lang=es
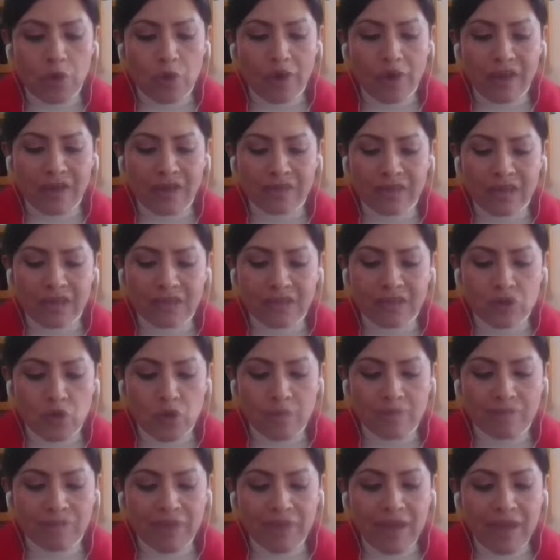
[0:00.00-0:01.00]
con la
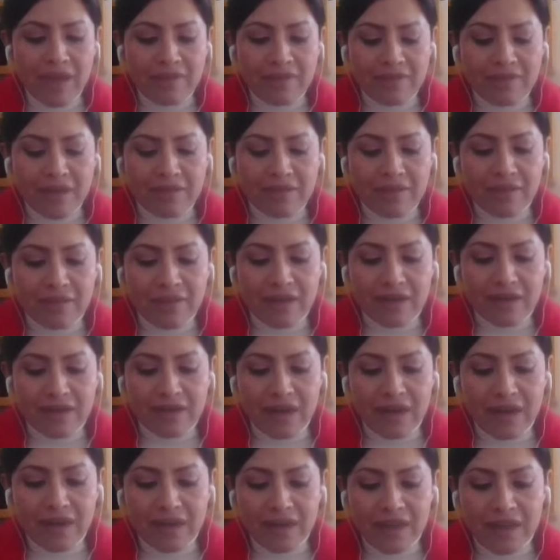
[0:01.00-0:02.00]
intención de tener
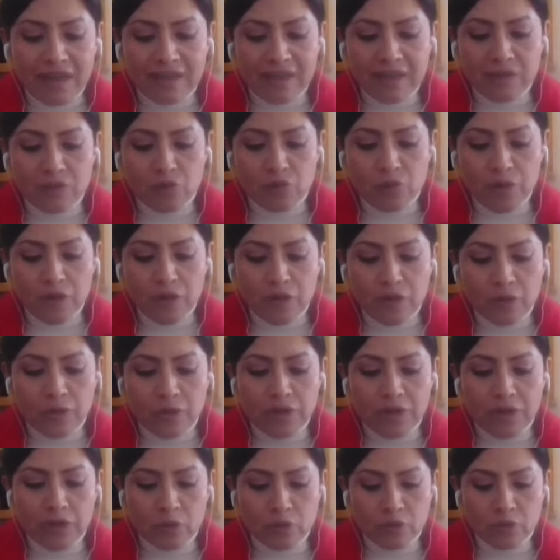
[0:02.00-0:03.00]
claridad en el
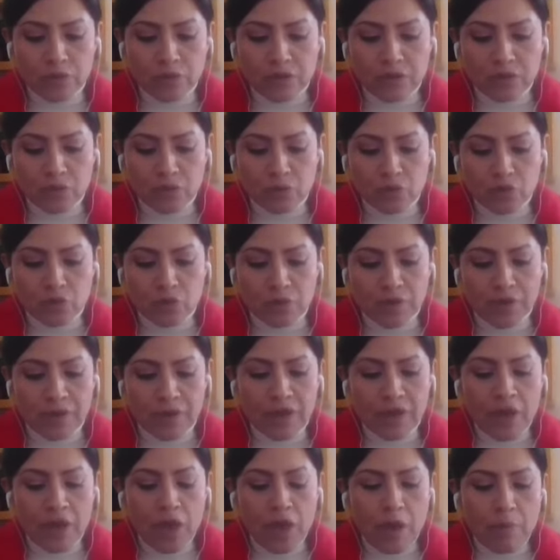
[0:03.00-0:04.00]
sonido y no se
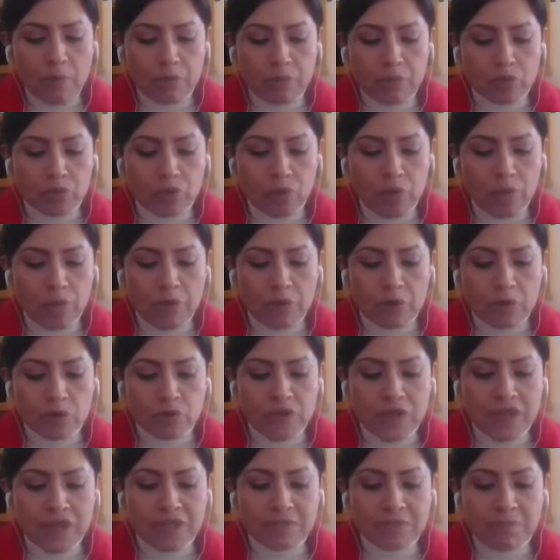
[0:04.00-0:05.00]
distorsione. Punto número
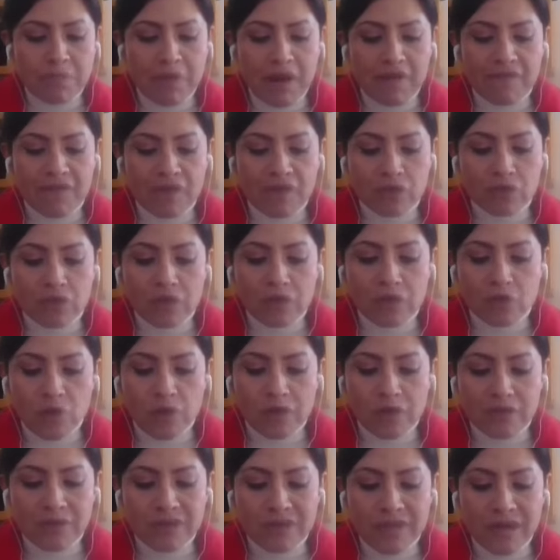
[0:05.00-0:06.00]
6, para efecto de
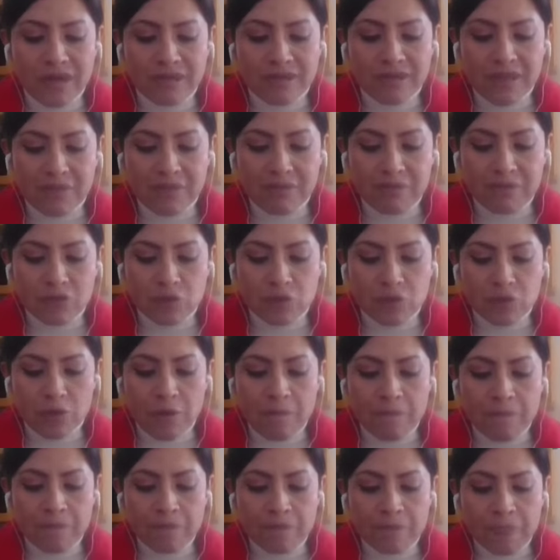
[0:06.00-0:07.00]
solicitar
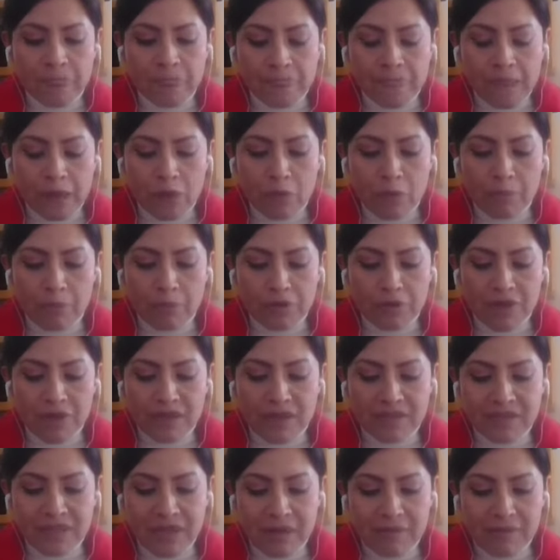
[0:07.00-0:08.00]
intervención, lo
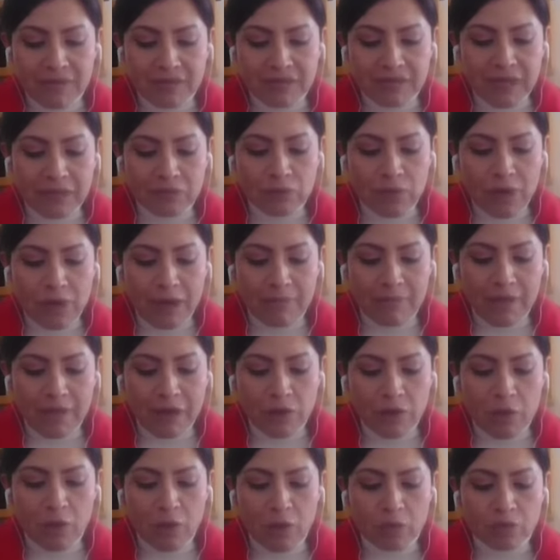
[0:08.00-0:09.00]
podrán hacer levantando la
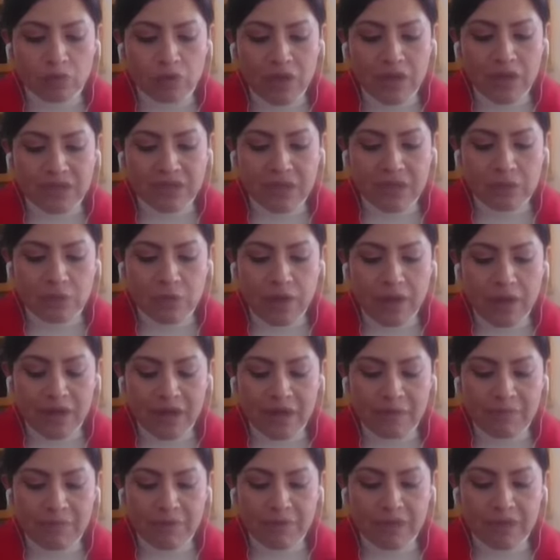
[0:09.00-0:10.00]
mano o utilizando la
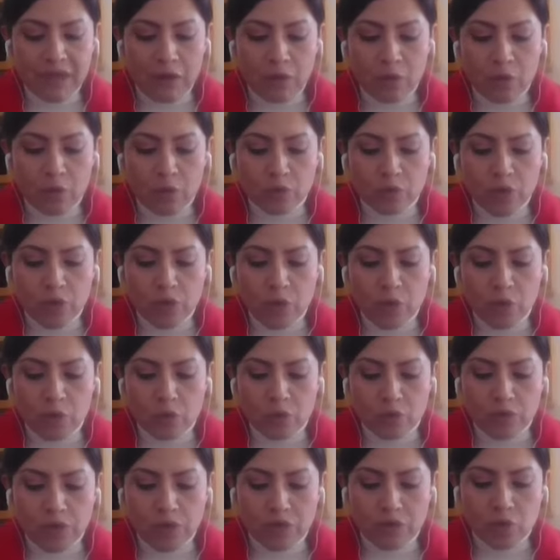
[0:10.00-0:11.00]
herramienta con los
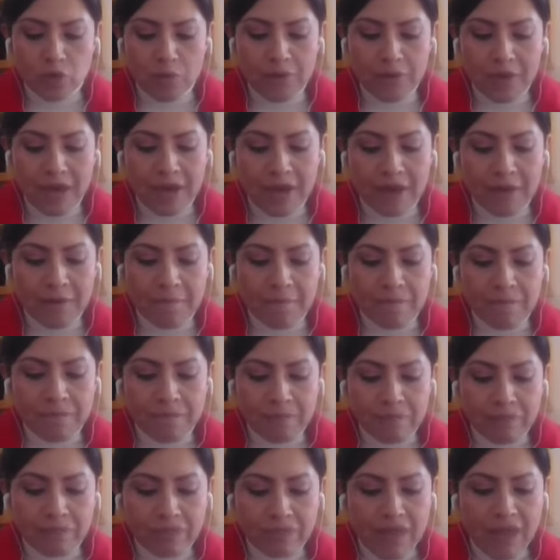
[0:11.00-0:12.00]
iconos que se ubican
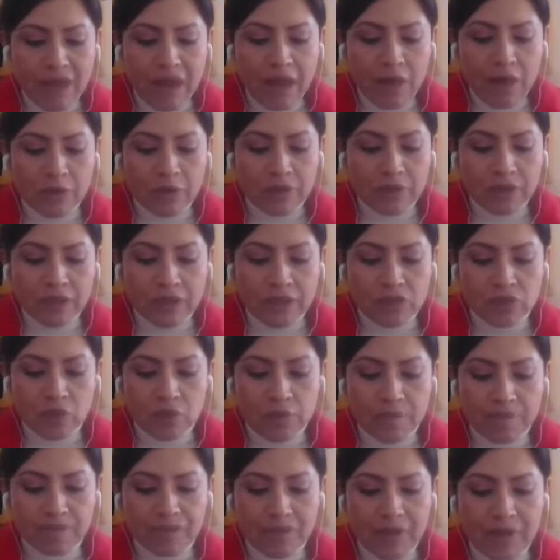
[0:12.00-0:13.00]
del lado
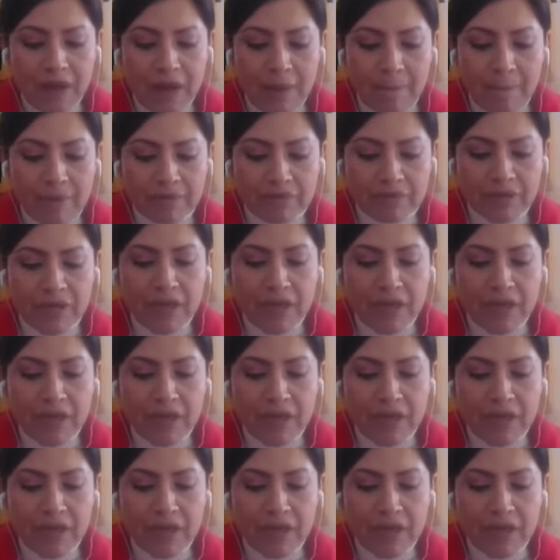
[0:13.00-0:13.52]
derecho de,